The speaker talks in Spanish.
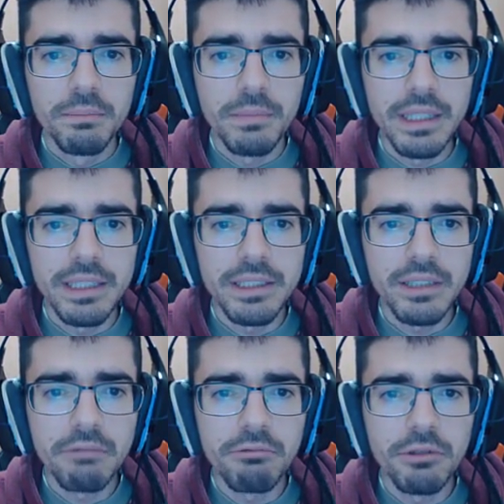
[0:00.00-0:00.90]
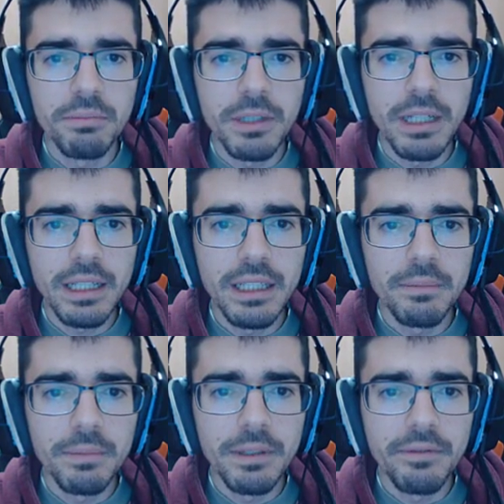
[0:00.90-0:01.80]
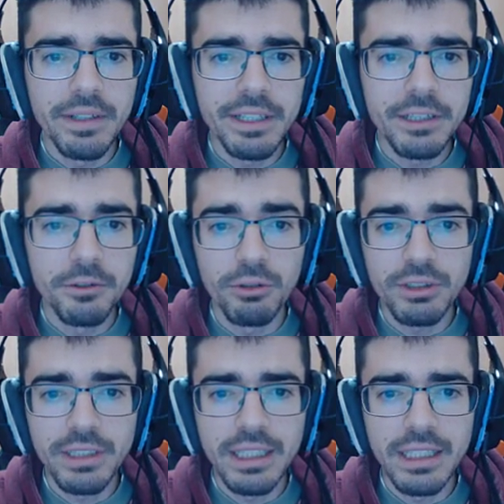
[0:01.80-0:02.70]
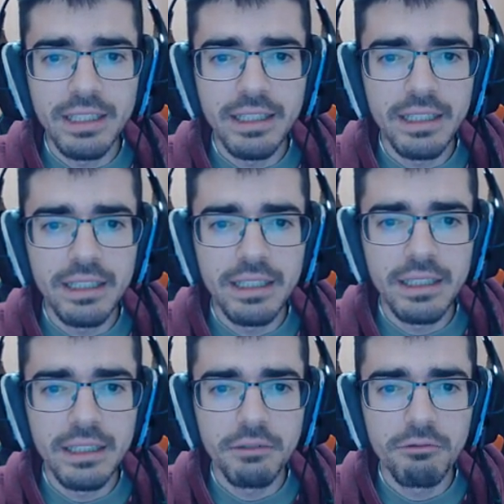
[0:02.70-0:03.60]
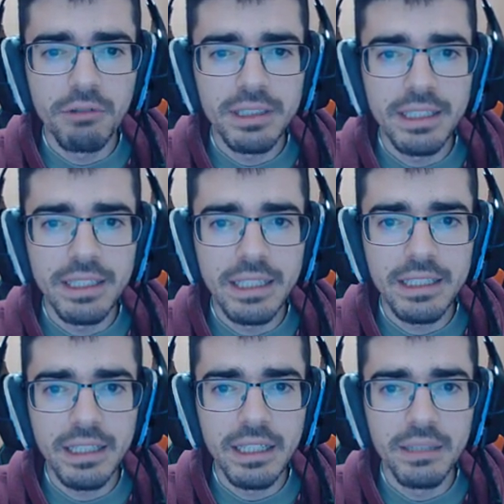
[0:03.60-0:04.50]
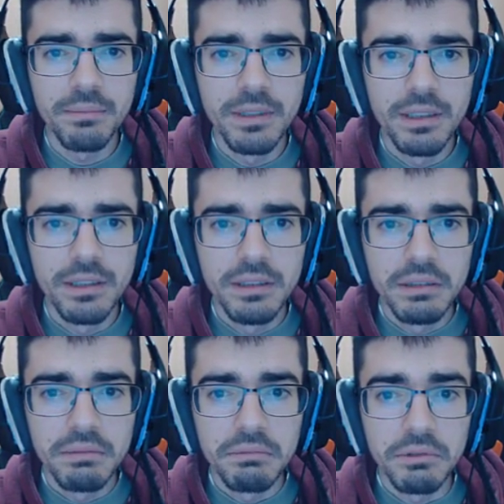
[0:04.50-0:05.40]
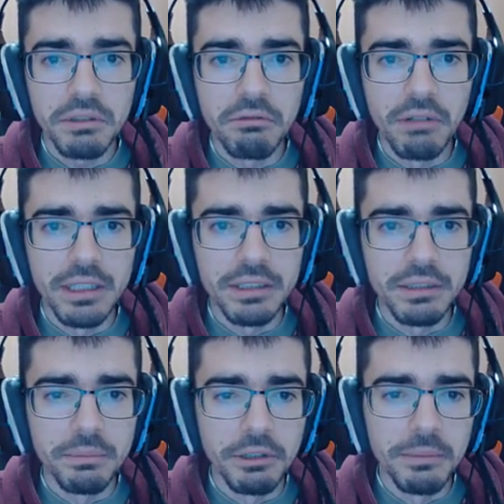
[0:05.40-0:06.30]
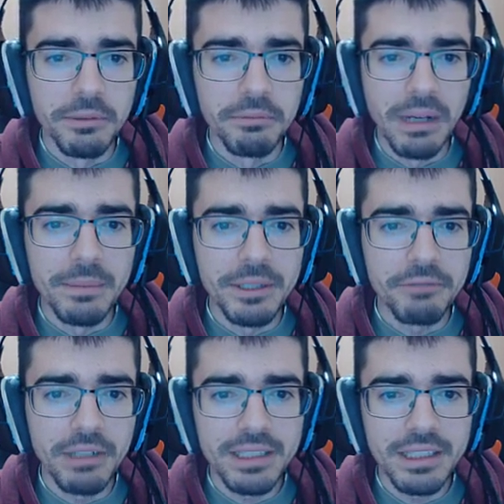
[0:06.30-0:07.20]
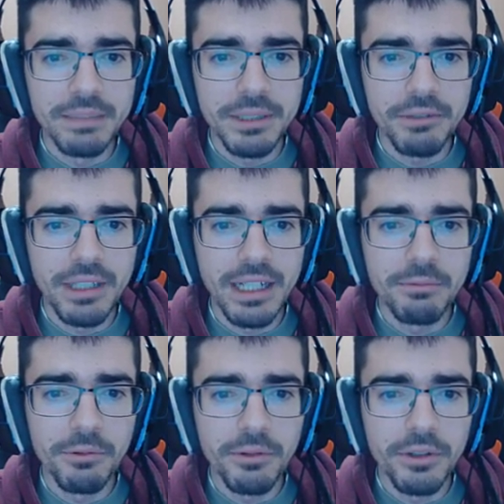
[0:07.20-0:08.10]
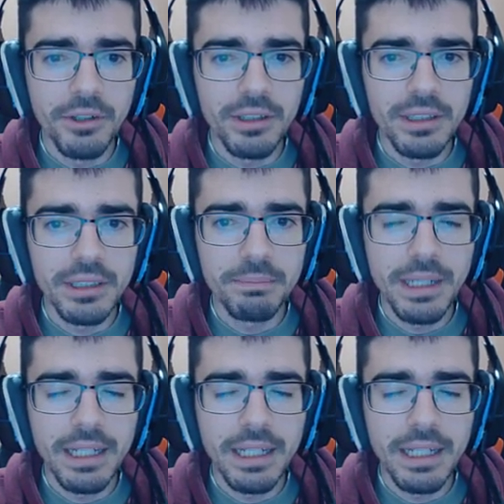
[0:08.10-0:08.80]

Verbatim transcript: Vale, Sekut por aquí, perfecto. No sé el líder eh, cuál tendrá Skell. No sé cuál es este Pokémon. Vale, me suena así, me suena la evolución, que es más